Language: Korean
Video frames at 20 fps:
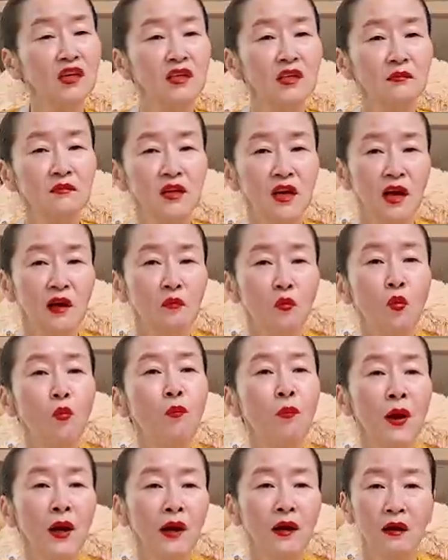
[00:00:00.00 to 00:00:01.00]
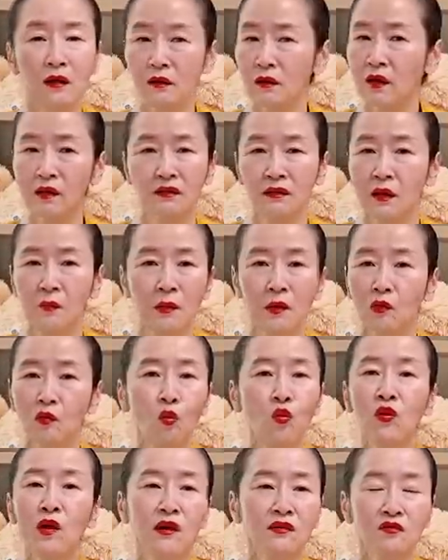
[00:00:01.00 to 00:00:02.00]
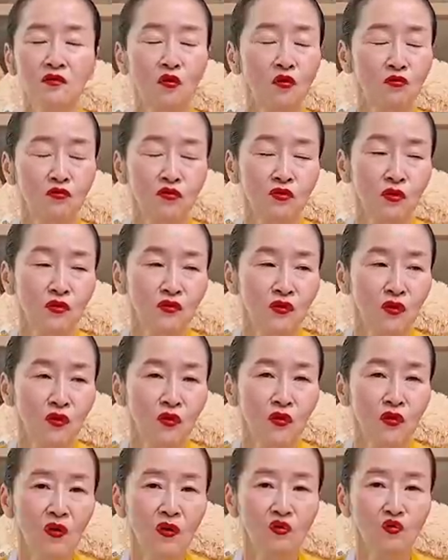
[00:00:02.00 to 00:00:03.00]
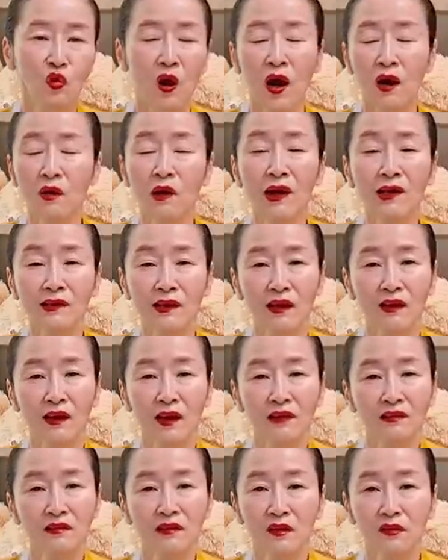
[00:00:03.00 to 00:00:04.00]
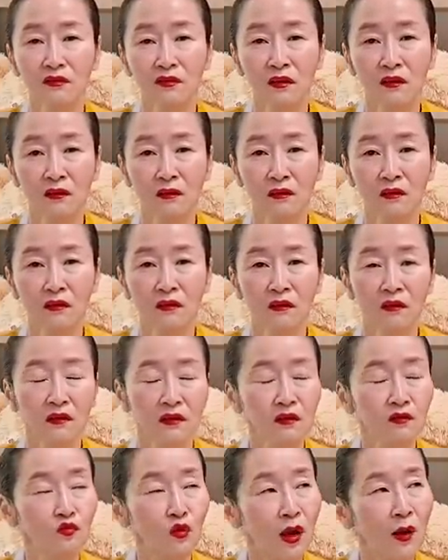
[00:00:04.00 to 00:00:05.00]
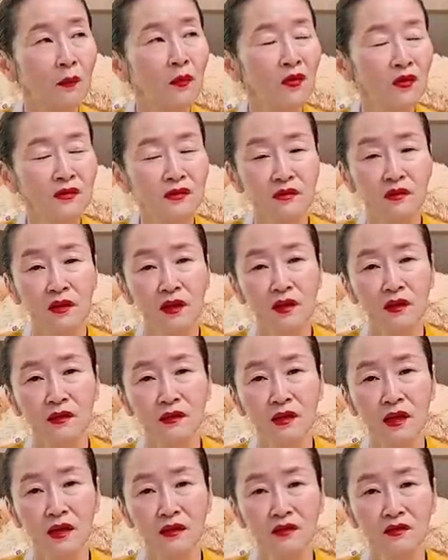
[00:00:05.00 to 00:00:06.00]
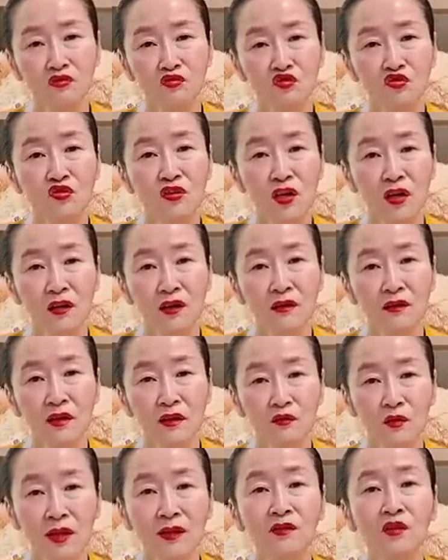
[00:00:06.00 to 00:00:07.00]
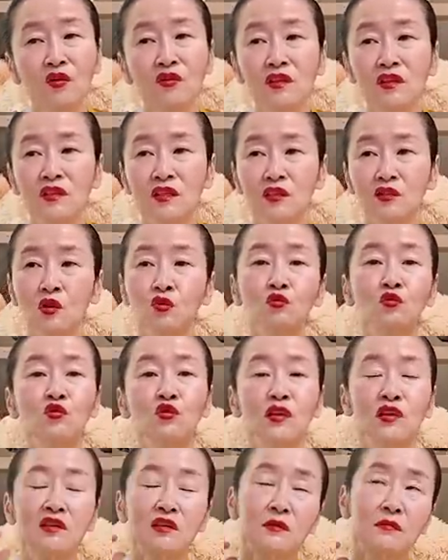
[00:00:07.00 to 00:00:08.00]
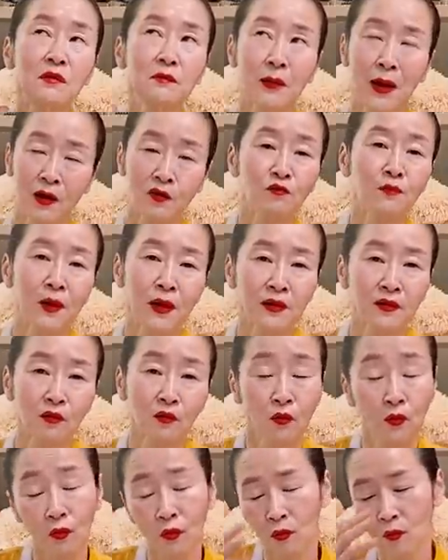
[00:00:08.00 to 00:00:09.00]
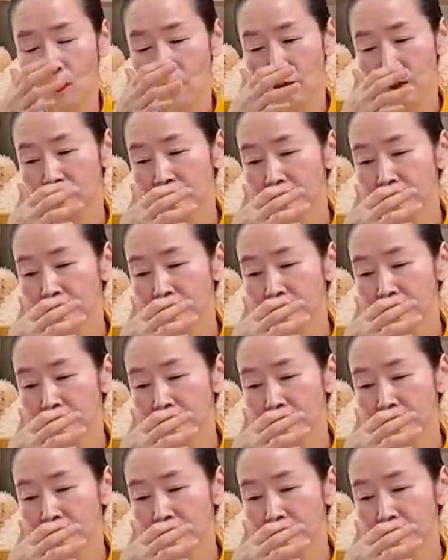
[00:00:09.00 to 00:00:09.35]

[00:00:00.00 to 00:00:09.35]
그림을 내가 못 팔겠다 막 올라서 너무 무서워서 놔라 놔라 하더라고요. 놔버렸어요. 까지가 죽게 하겠냐. 놨더니 이제 천도제 그림이 바로 팔리고